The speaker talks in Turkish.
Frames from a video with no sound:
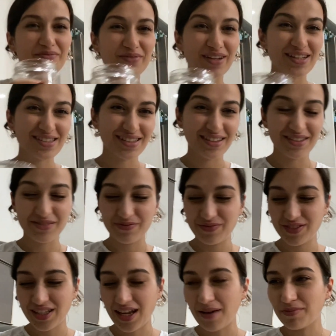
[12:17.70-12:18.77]
Biraz sanırım
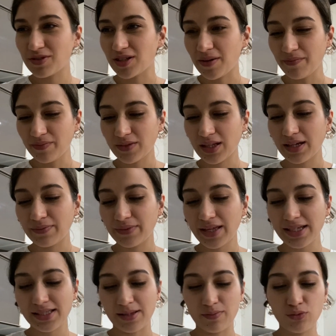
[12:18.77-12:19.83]
şey yapacağım.
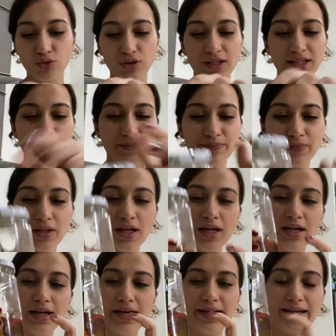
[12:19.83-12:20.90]
neyse bunları
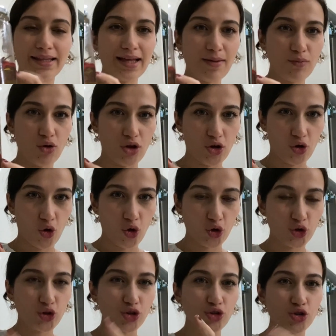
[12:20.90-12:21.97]
e, neden böyle koyduk?